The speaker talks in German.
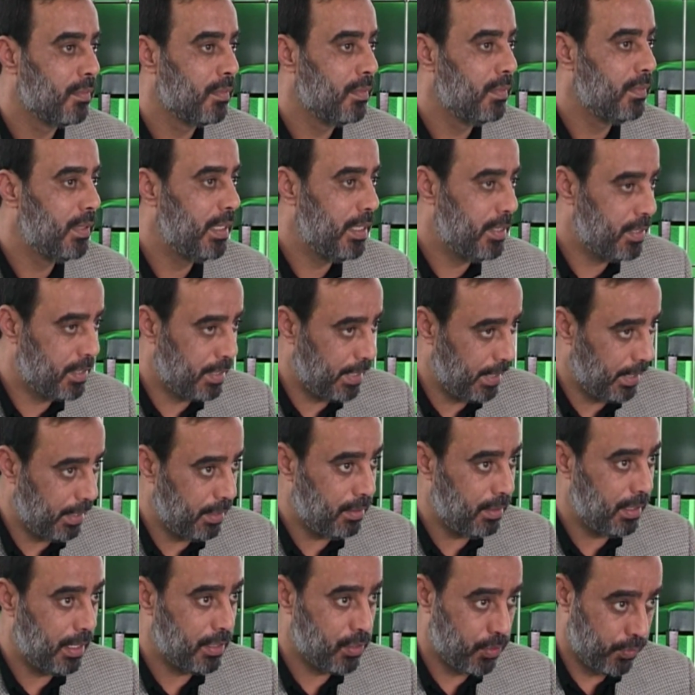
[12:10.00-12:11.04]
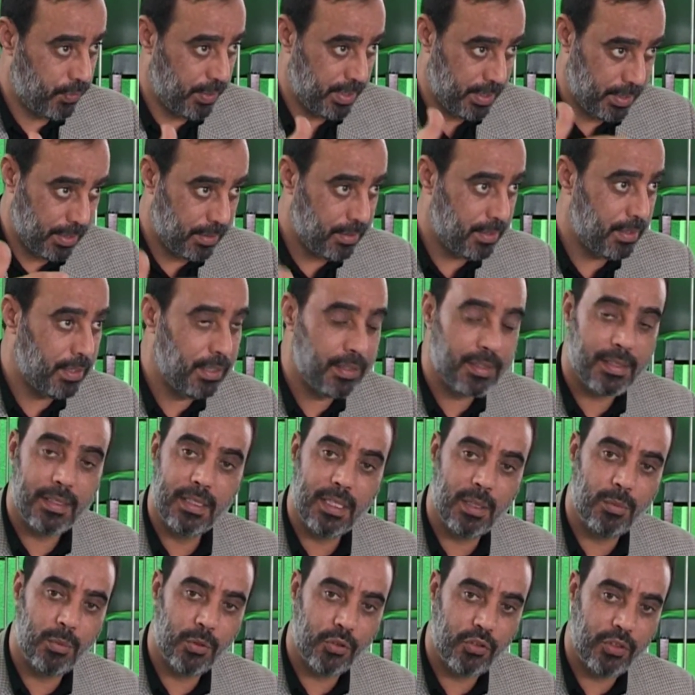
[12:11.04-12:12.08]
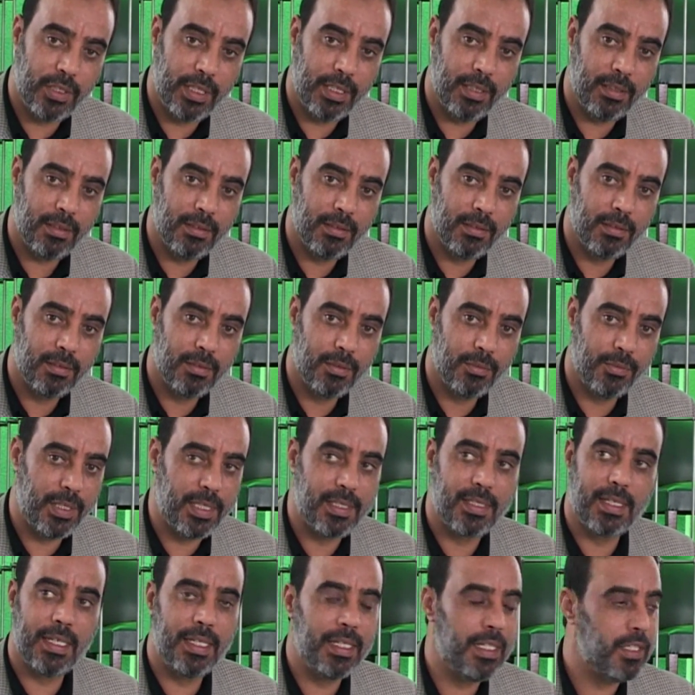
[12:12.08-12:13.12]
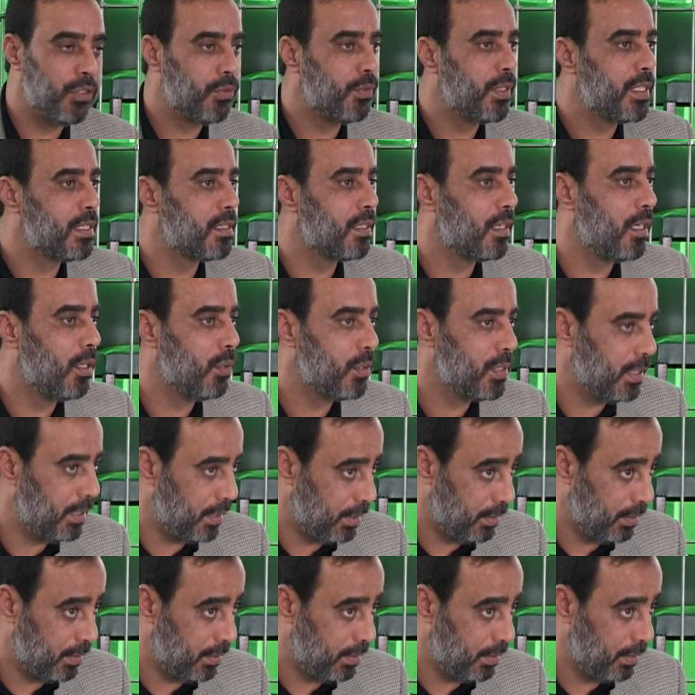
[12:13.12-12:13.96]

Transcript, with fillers: Die sehen, also wir sitzen jetzt in der Moschee, wir sehen nicht, was draußen äh,